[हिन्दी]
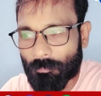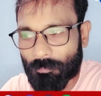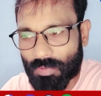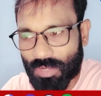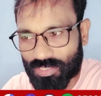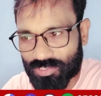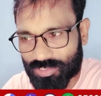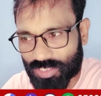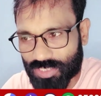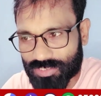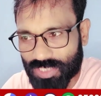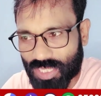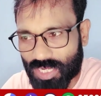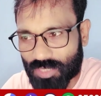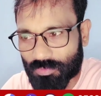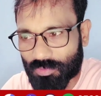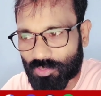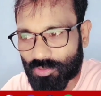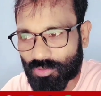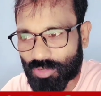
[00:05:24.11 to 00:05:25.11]
भ्रष्टाचार
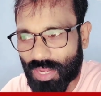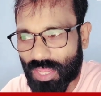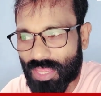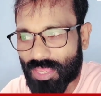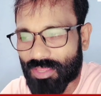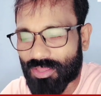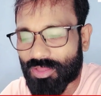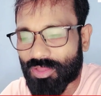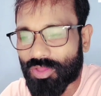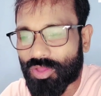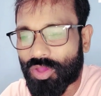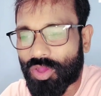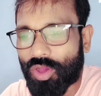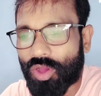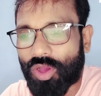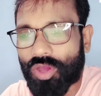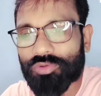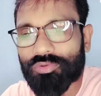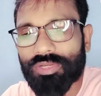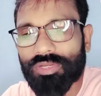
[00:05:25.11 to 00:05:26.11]
भी हो रहा है
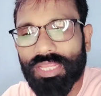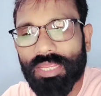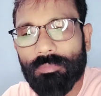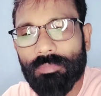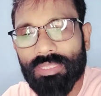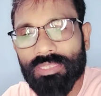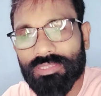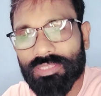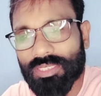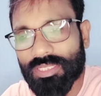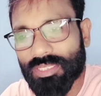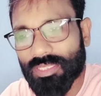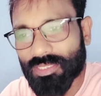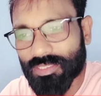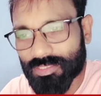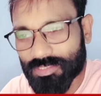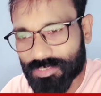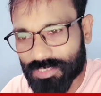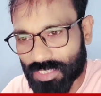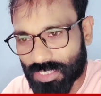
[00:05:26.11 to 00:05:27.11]
और उनके मंत्री
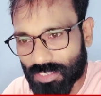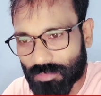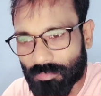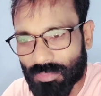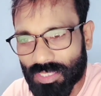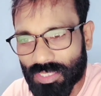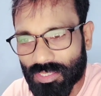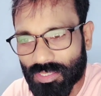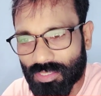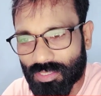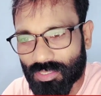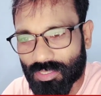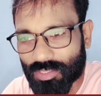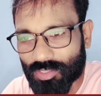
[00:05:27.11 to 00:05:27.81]
जेल में हैं